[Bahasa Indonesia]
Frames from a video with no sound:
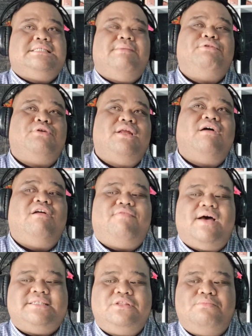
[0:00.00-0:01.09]
sebetulnya kalau
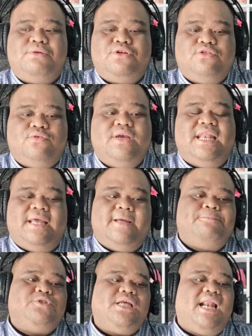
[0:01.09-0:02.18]
vaksin tuh menurutku gini
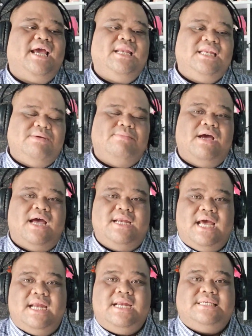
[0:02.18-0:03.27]
selain dia memang
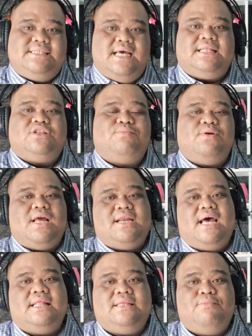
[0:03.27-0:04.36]
ada ada zat ataupun
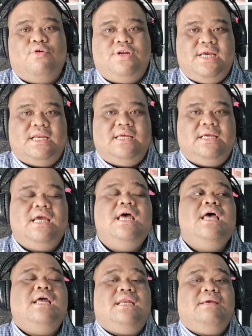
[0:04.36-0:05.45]
ada antibody yang di,
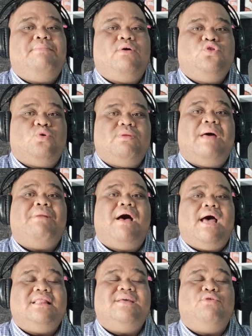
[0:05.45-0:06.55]
di untuk
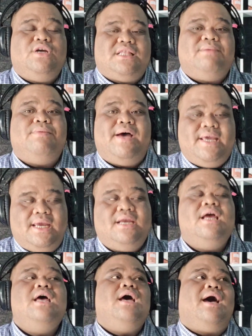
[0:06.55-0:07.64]
menambah antibody kita lebih baik
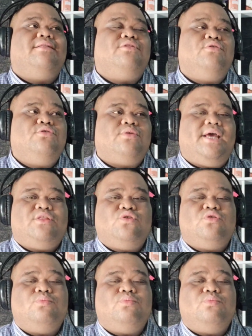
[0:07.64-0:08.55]
atau untuk daya,